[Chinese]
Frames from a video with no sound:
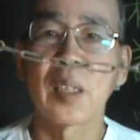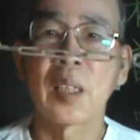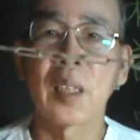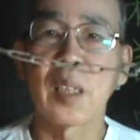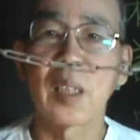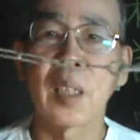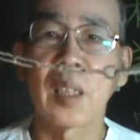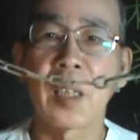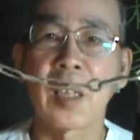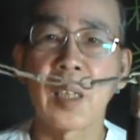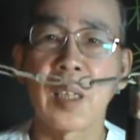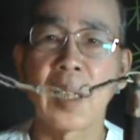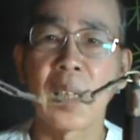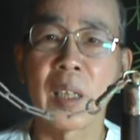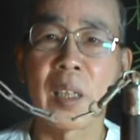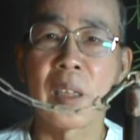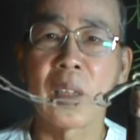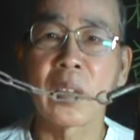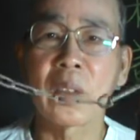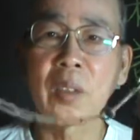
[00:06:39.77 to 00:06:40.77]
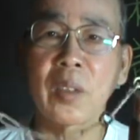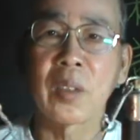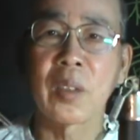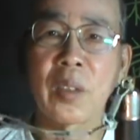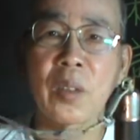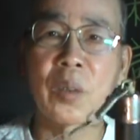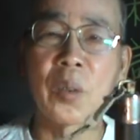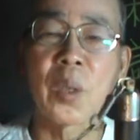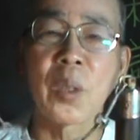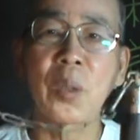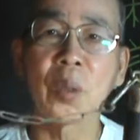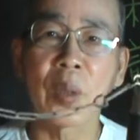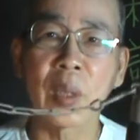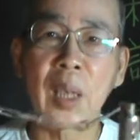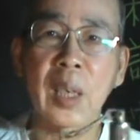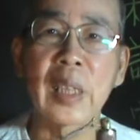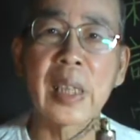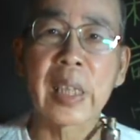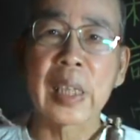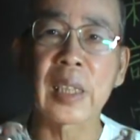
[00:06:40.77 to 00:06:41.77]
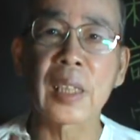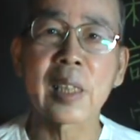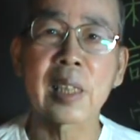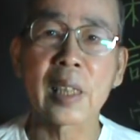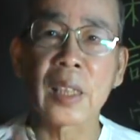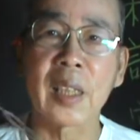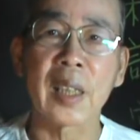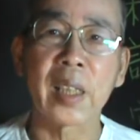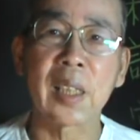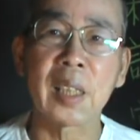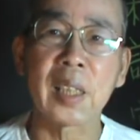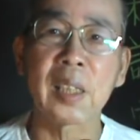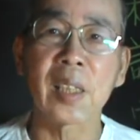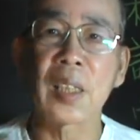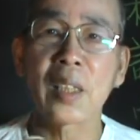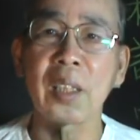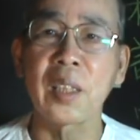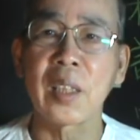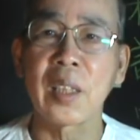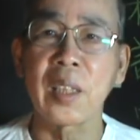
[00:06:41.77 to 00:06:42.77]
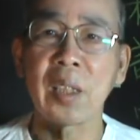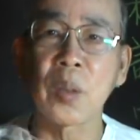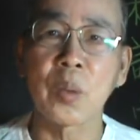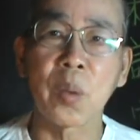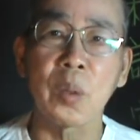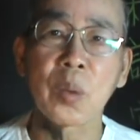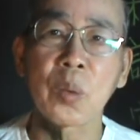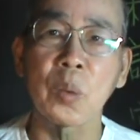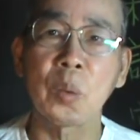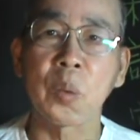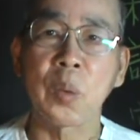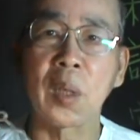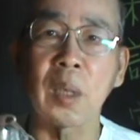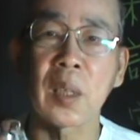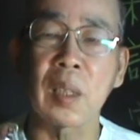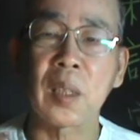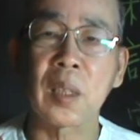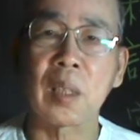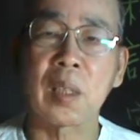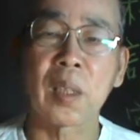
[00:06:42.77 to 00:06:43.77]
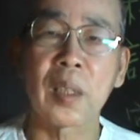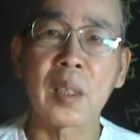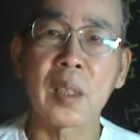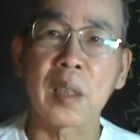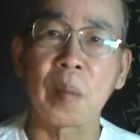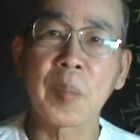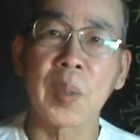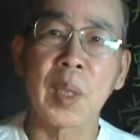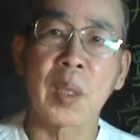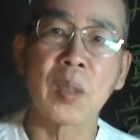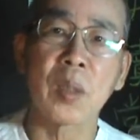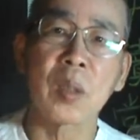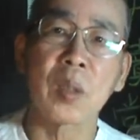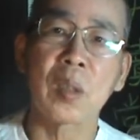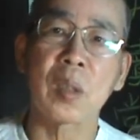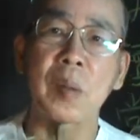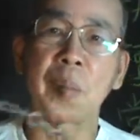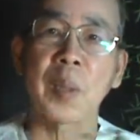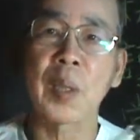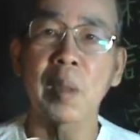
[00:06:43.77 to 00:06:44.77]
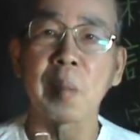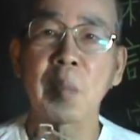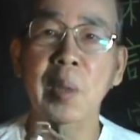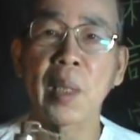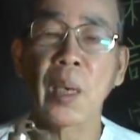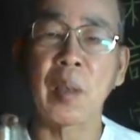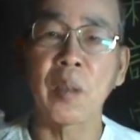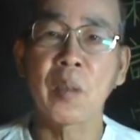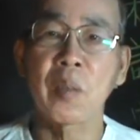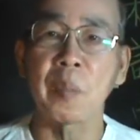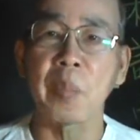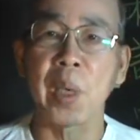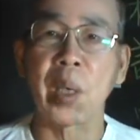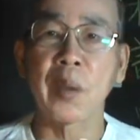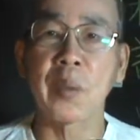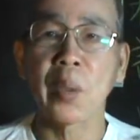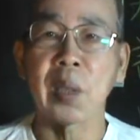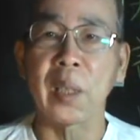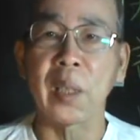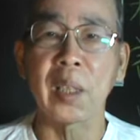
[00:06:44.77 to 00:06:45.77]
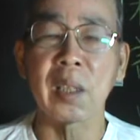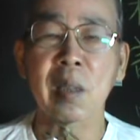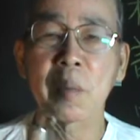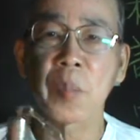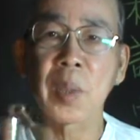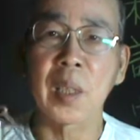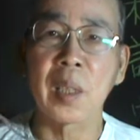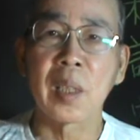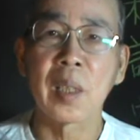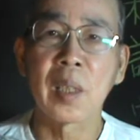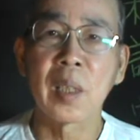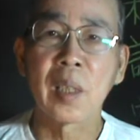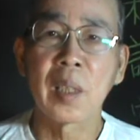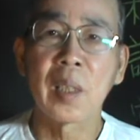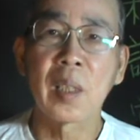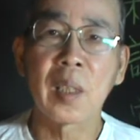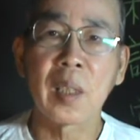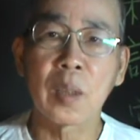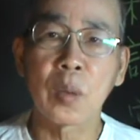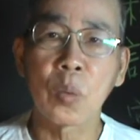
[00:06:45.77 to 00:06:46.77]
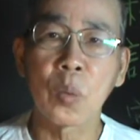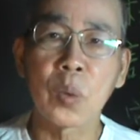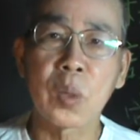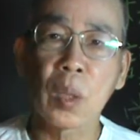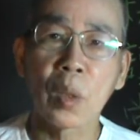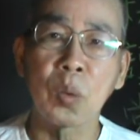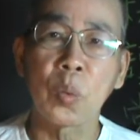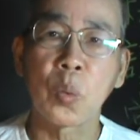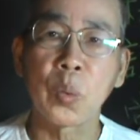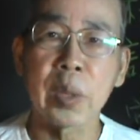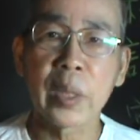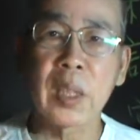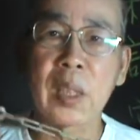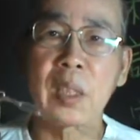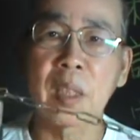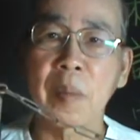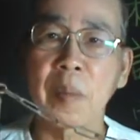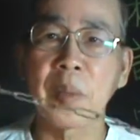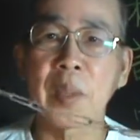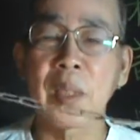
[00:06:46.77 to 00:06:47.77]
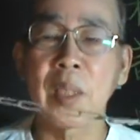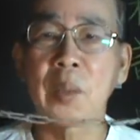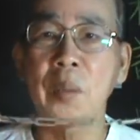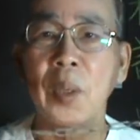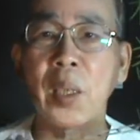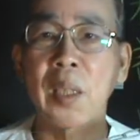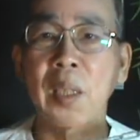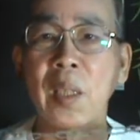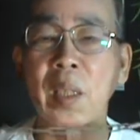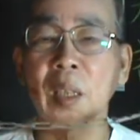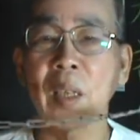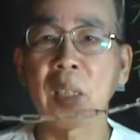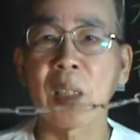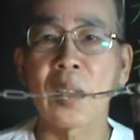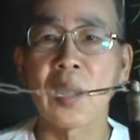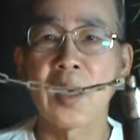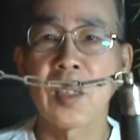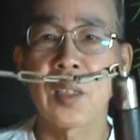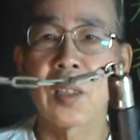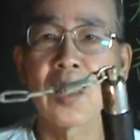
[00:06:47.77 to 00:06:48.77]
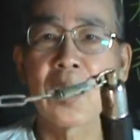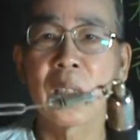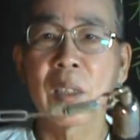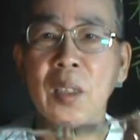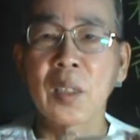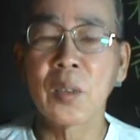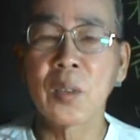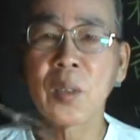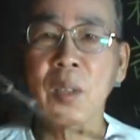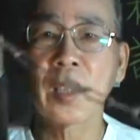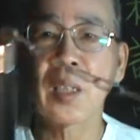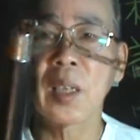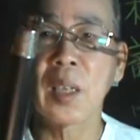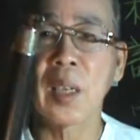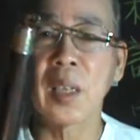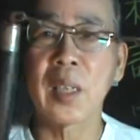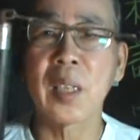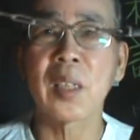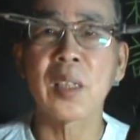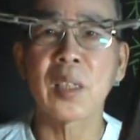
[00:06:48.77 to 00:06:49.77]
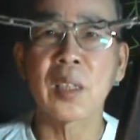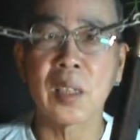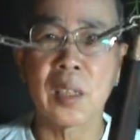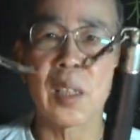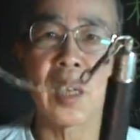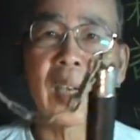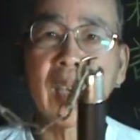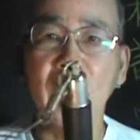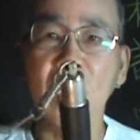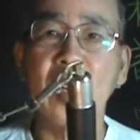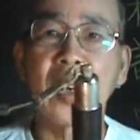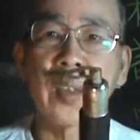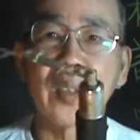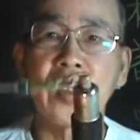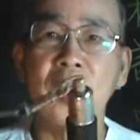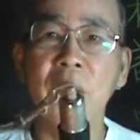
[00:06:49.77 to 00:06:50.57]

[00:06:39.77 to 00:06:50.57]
呃，如果用来练习哈，练习灵活度啊，你怎么样去怎么样，什么大龙摆尾啦，什么毒蛇吐信什么这些玩意儿哈，你用这个来练习是很好，